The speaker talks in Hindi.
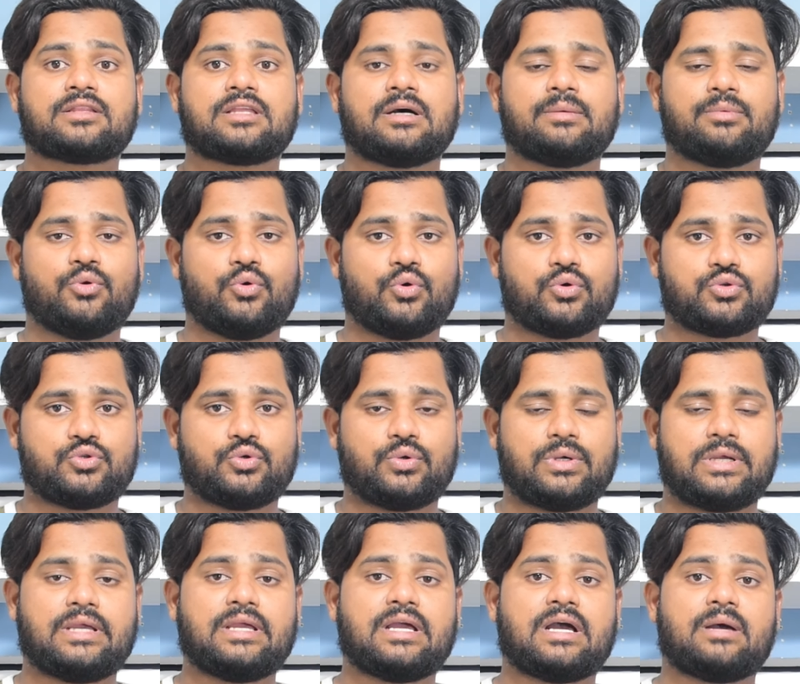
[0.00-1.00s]
तब लोग जो
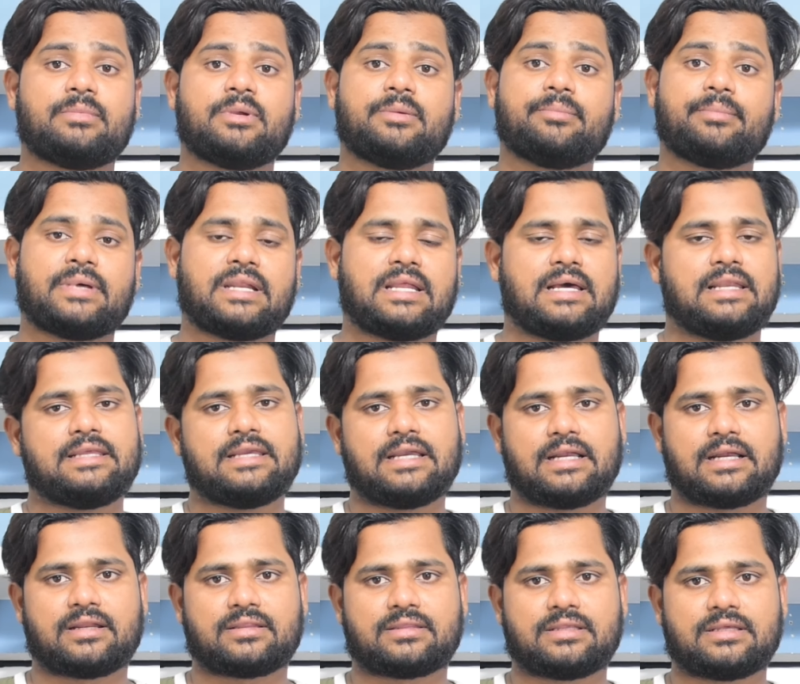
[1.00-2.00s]
है हमें मना
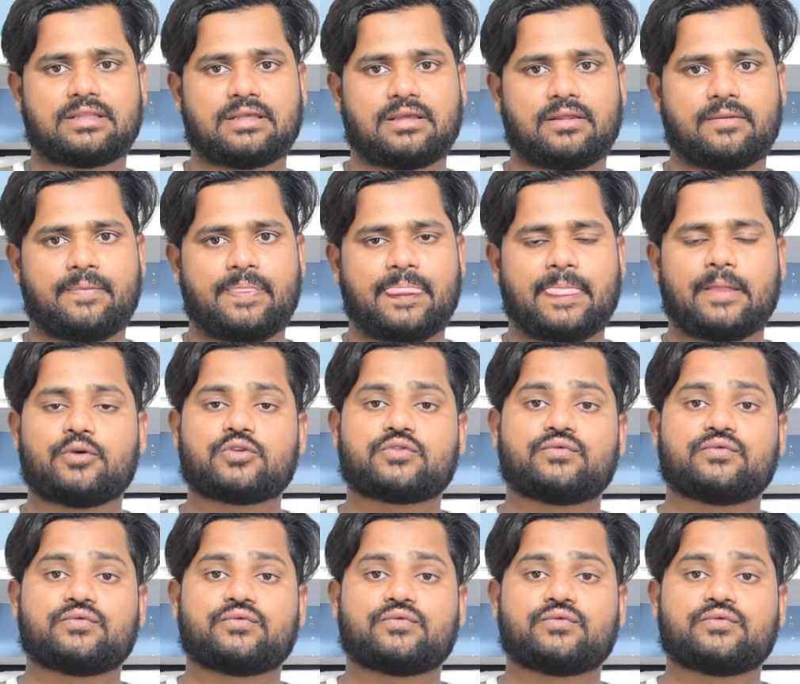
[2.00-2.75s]
लिया करते थे उस